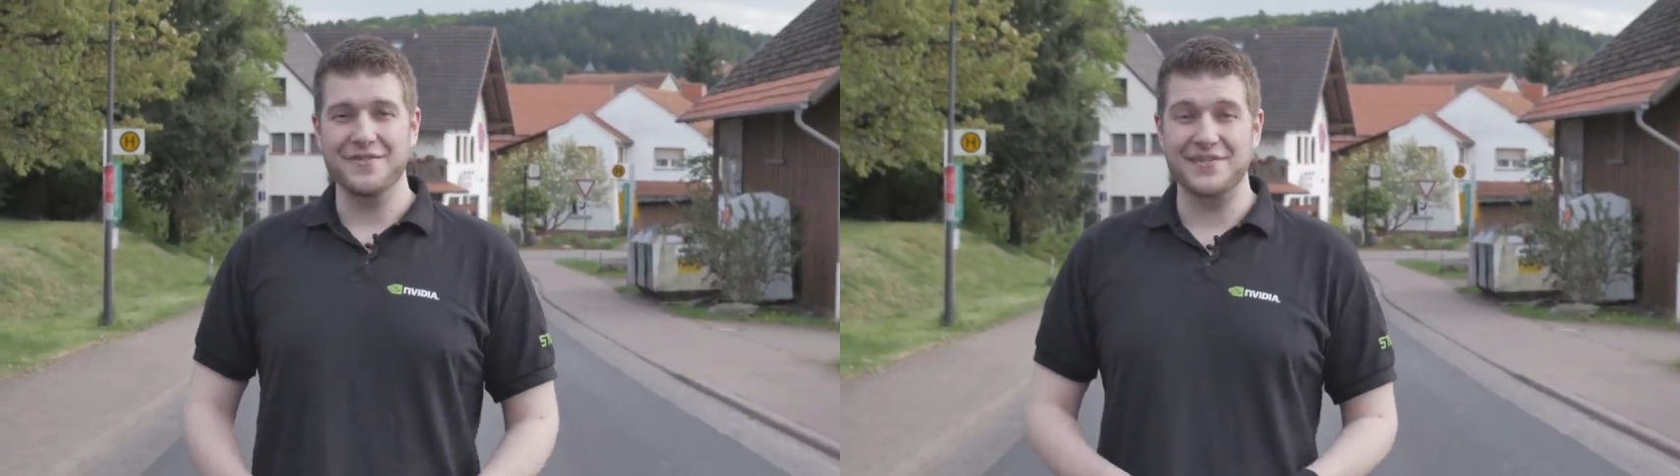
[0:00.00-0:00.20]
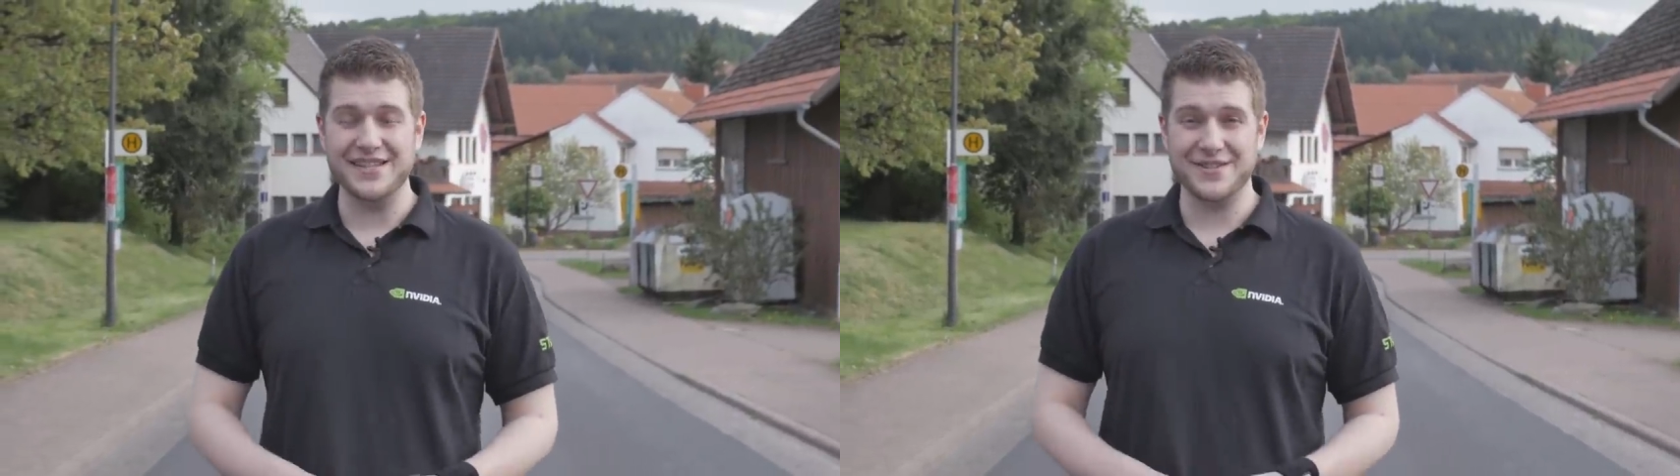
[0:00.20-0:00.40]

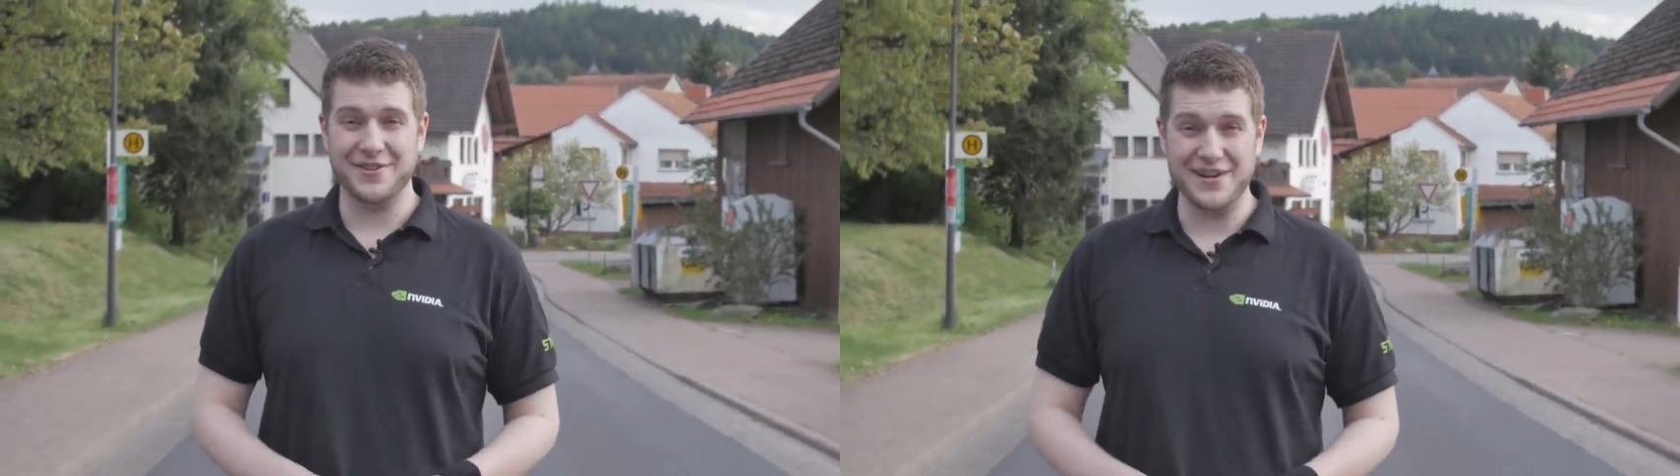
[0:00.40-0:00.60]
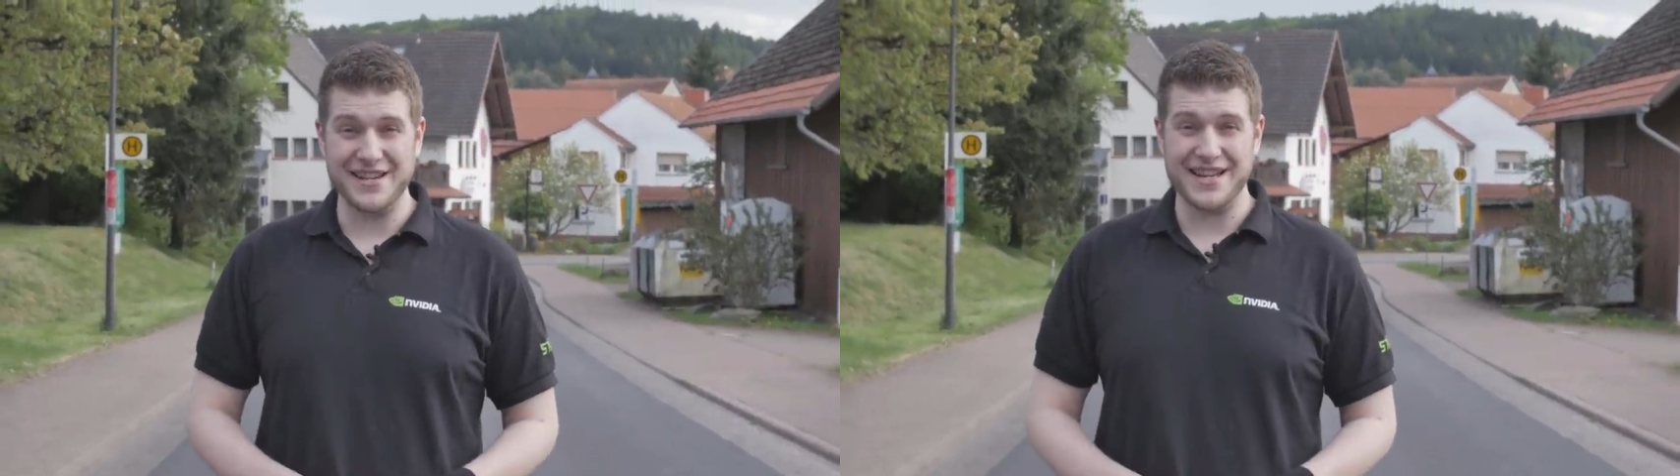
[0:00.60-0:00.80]
Wir
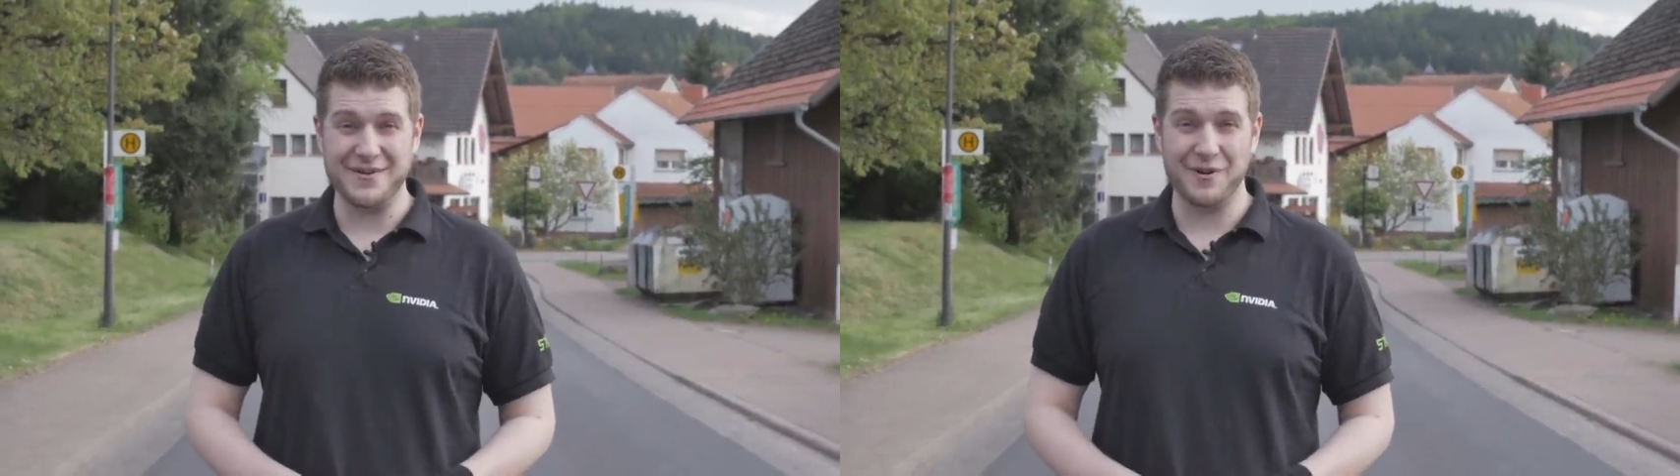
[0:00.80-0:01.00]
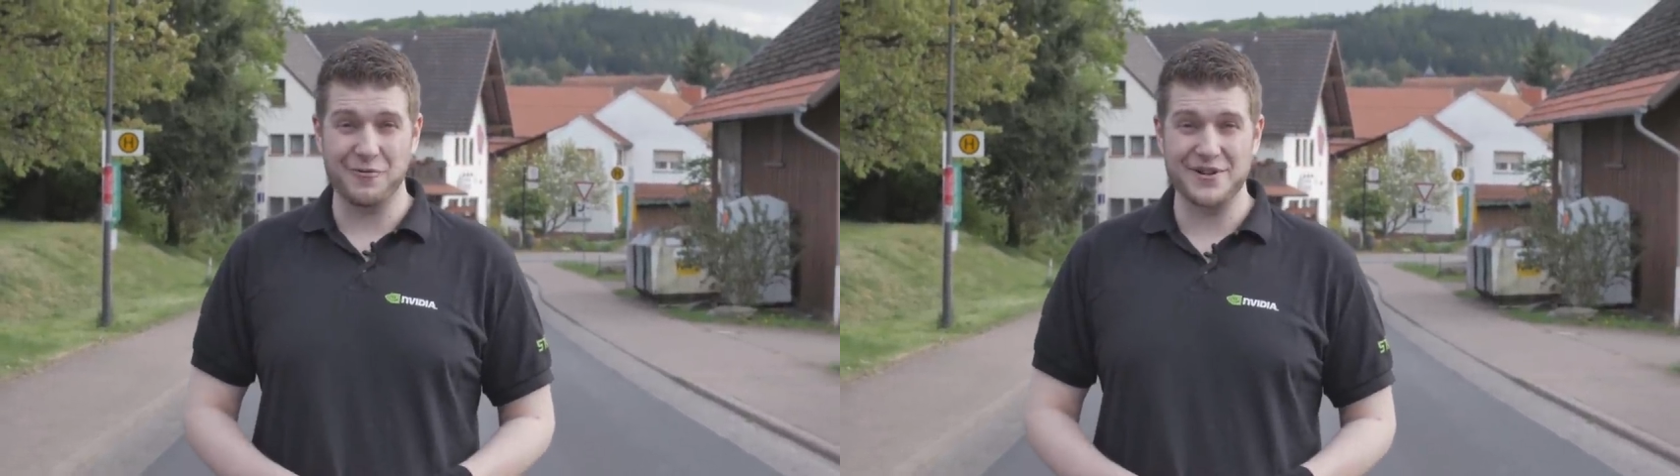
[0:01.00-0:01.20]
sind heute in
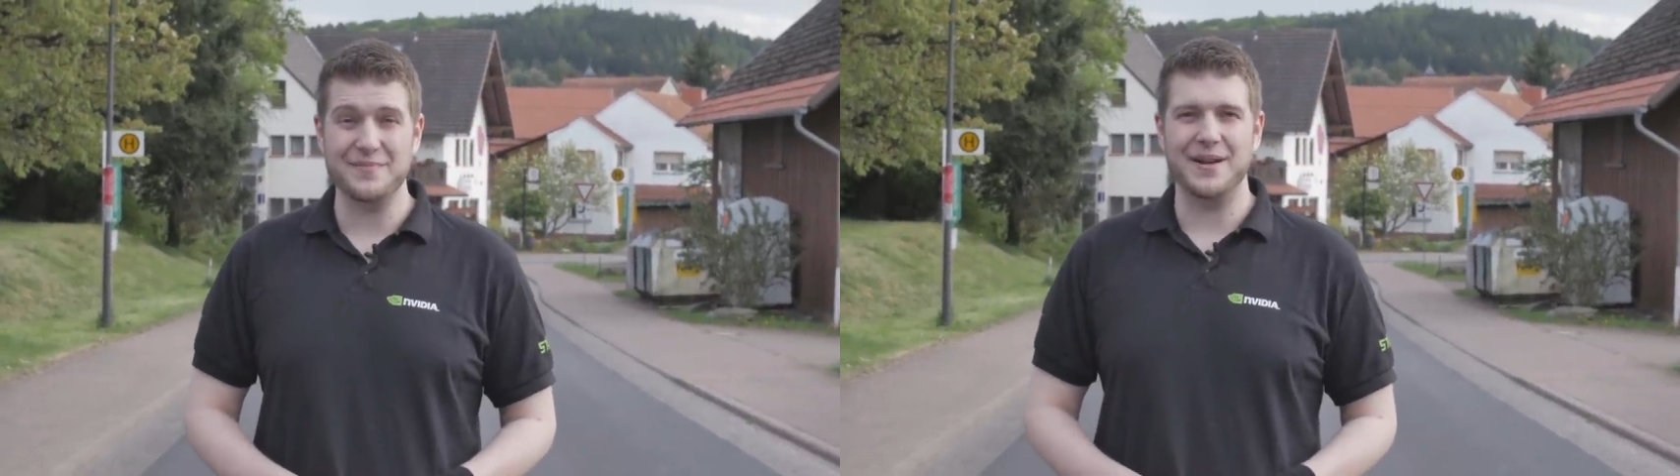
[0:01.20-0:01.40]
Germerode